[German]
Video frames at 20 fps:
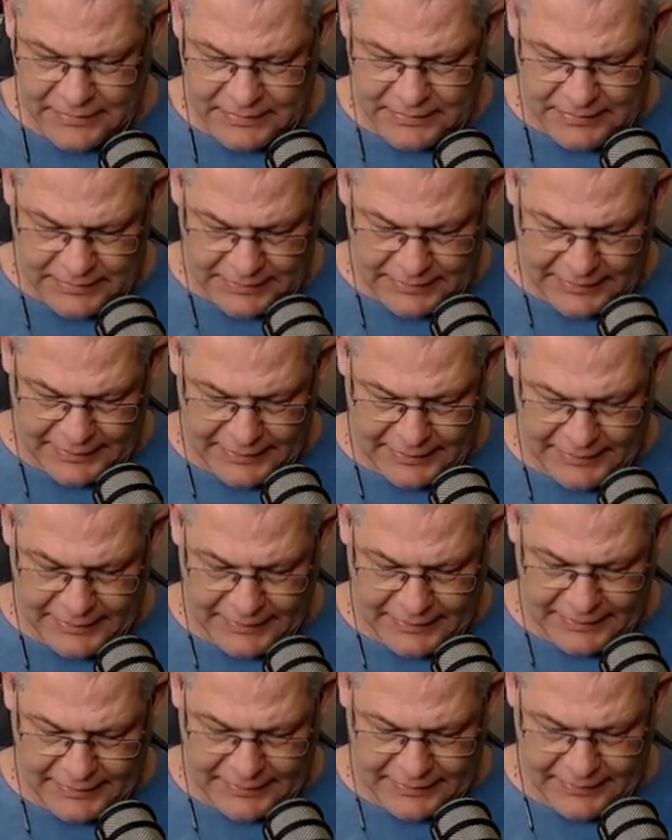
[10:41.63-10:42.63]
Hei, hei,
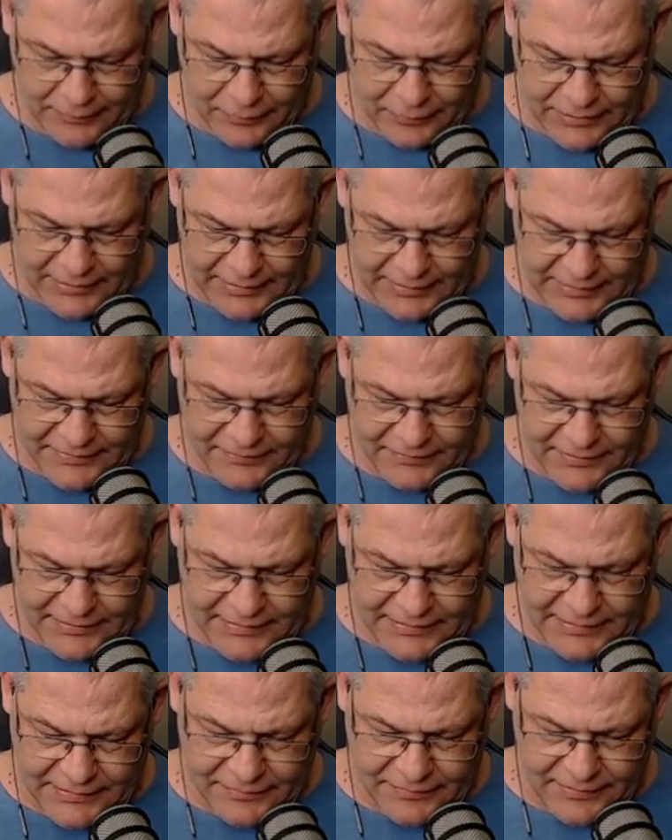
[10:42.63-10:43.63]
hei. Okay, das
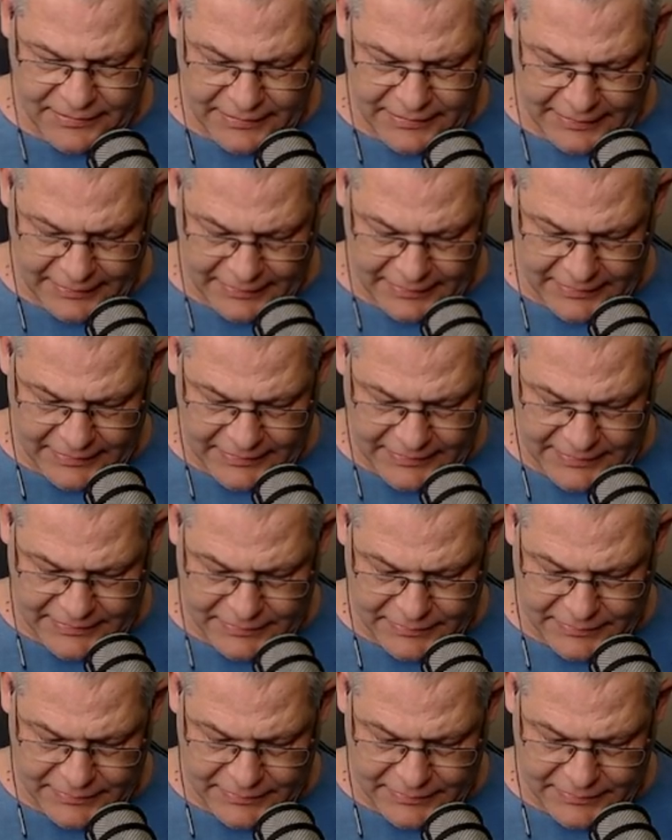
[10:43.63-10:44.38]
wird, das wird eine enge Kiste.